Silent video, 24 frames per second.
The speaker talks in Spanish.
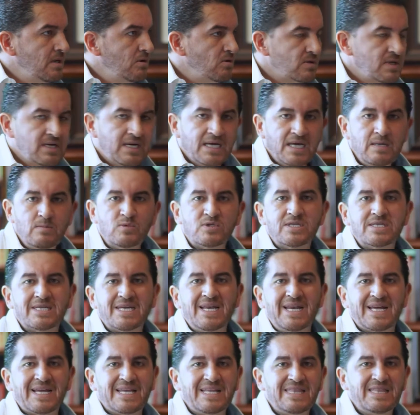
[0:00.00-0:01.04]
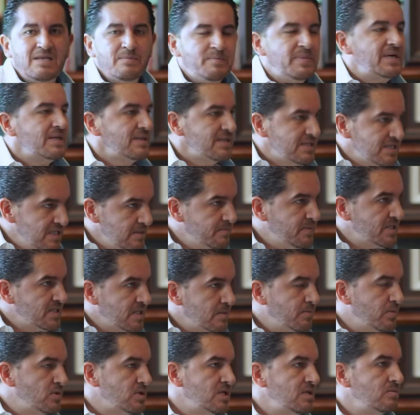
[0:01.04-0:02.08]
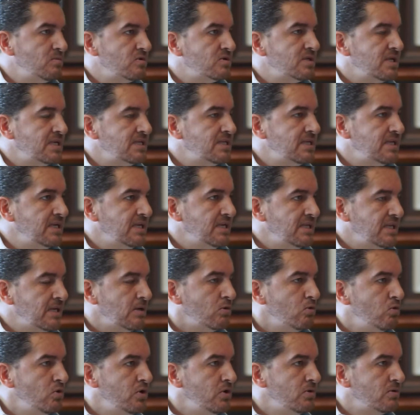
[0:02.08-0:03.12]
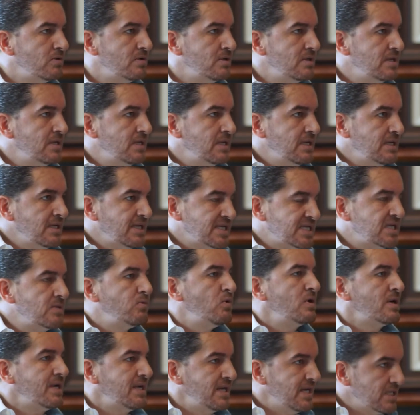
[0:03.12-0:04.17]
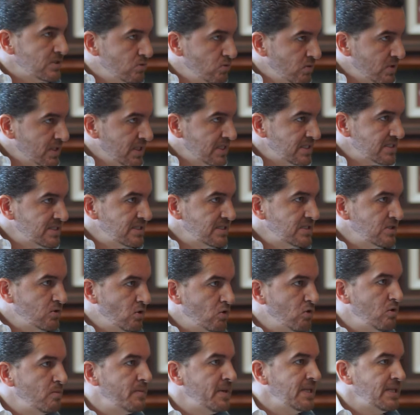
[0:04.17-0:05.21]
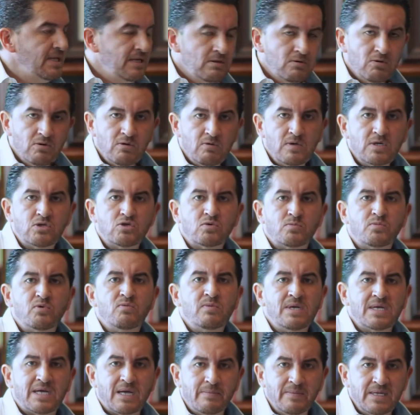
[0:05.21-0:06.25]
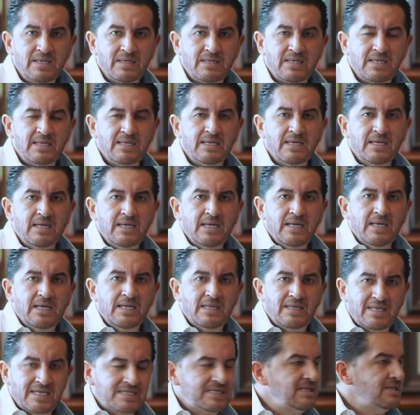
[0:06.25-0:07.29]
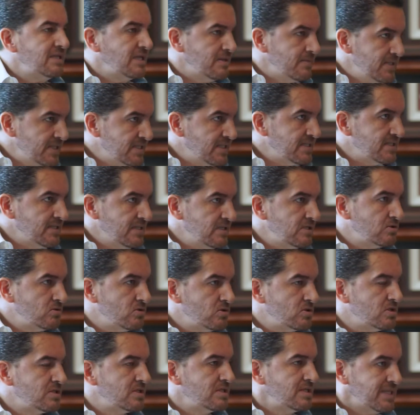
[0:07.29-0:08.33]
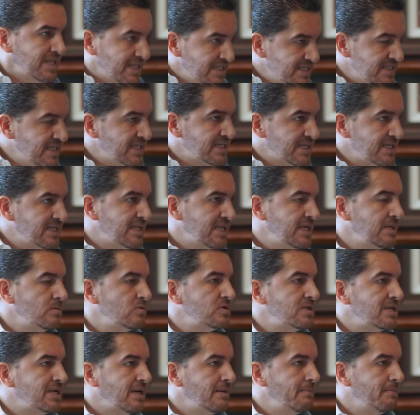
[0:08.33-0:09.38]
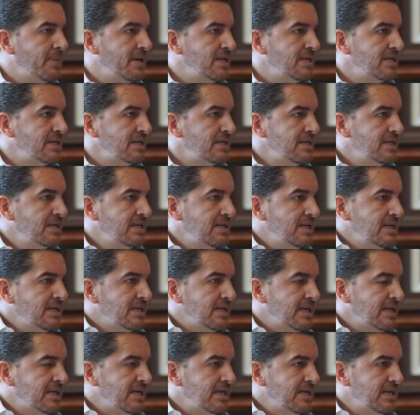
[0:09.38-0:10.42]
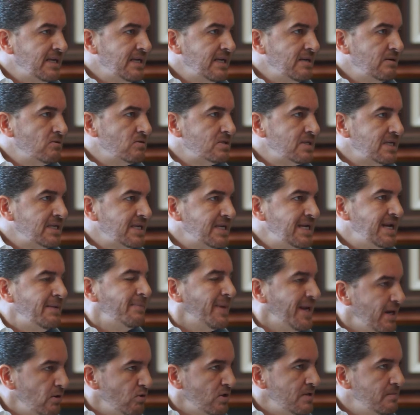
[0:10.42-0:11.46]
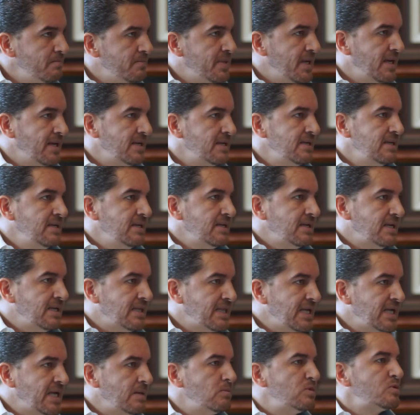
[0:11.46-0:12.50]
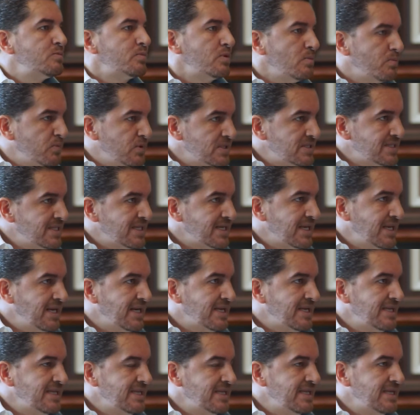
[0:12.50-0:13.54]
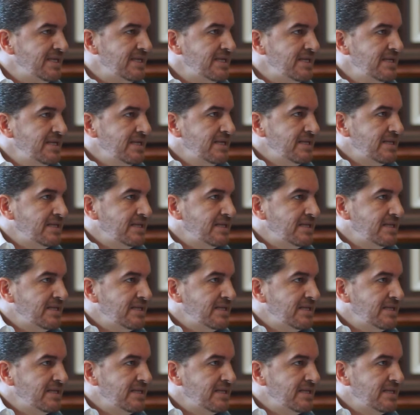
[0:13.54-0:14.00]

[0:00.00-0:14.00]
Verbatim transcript: Lo que queremos es que la gente participe este próximo 6 de junio que se vuelquen las urnas. Yo lo he pedido, lo he hecho públicamente en tres entrevistas en estos tres días que tenemos de campaña, que nos dejen a mano limpia, que tengamos propuesta, que la gente